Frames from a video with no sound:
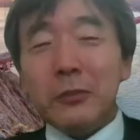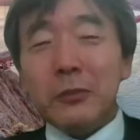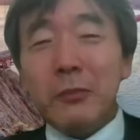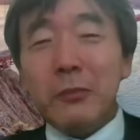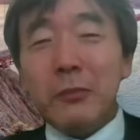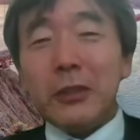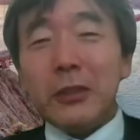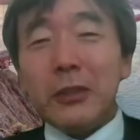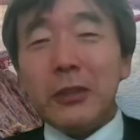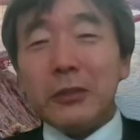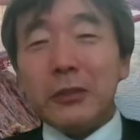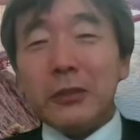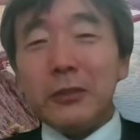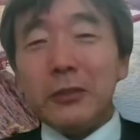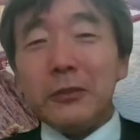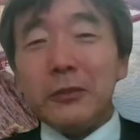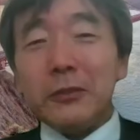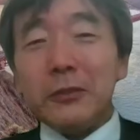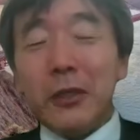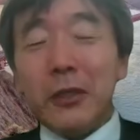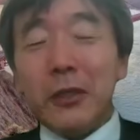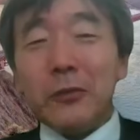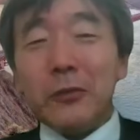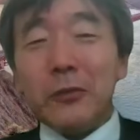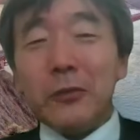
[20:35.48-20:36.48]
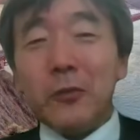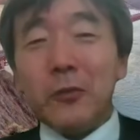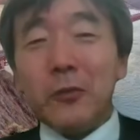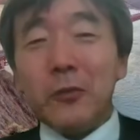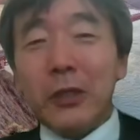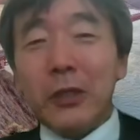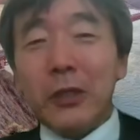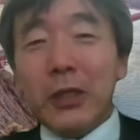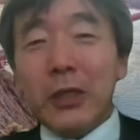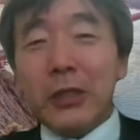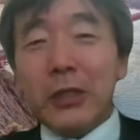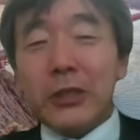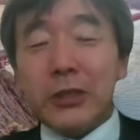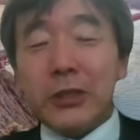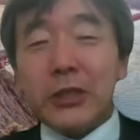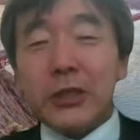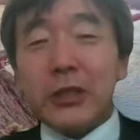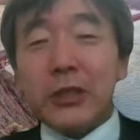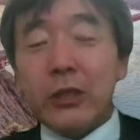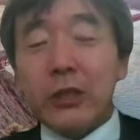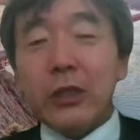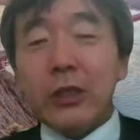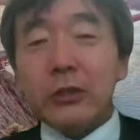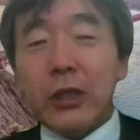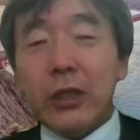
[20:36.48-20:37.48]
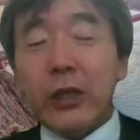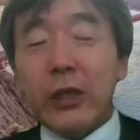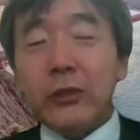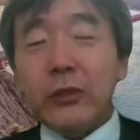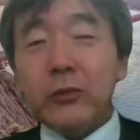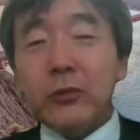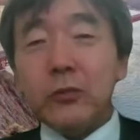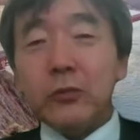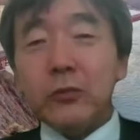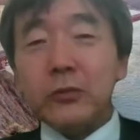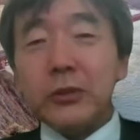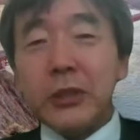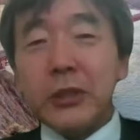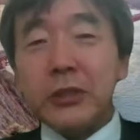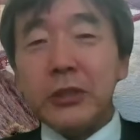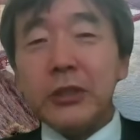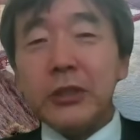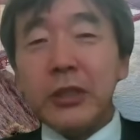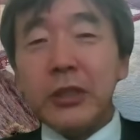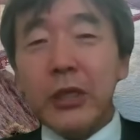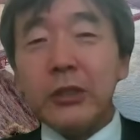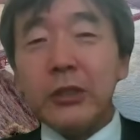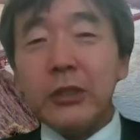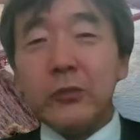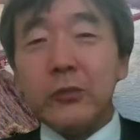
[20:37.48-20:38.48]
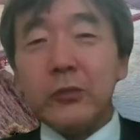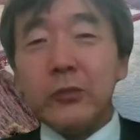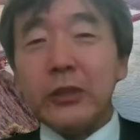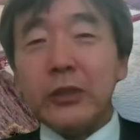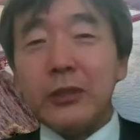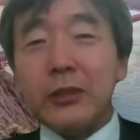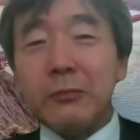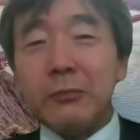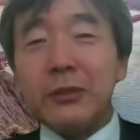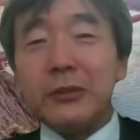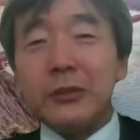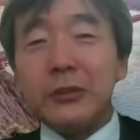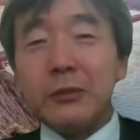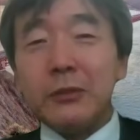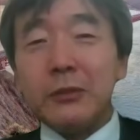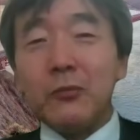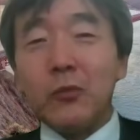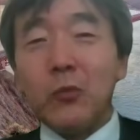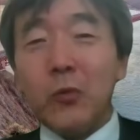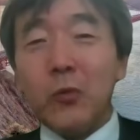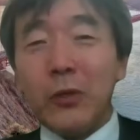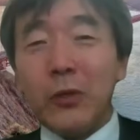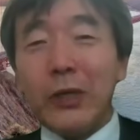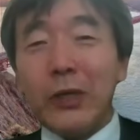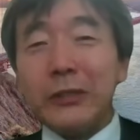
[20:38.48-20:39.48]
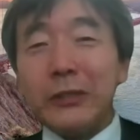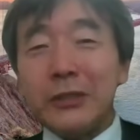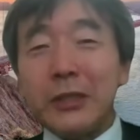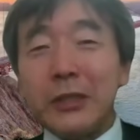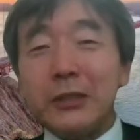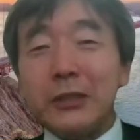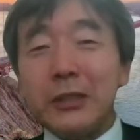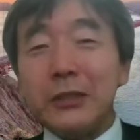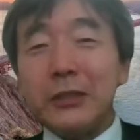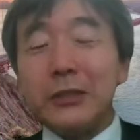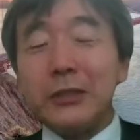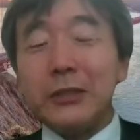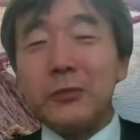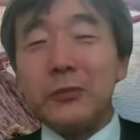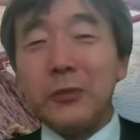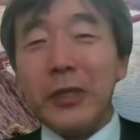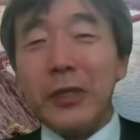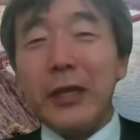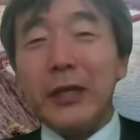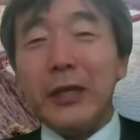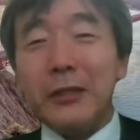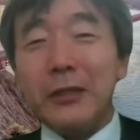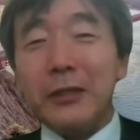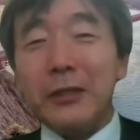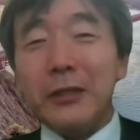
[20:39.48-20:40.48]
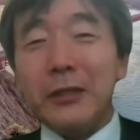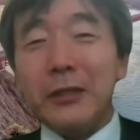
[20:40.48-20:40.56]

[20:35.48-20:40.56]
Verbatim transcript: 今だって、医師会が大量の政治献金をやってますって、もう公開されてるんですよね。